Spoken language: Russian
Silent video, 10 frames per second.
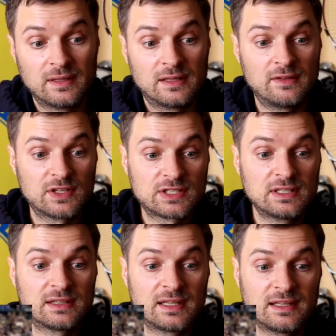На
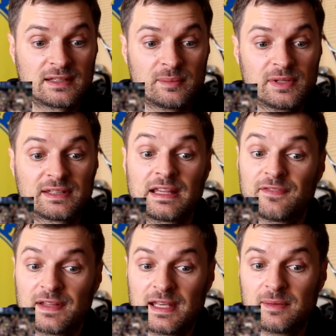вершине тенниса был
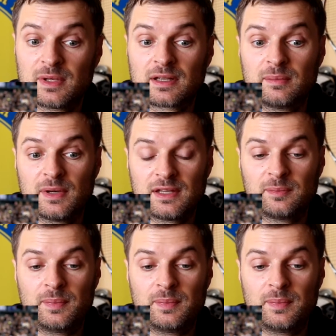Стефан Эдберг, Борис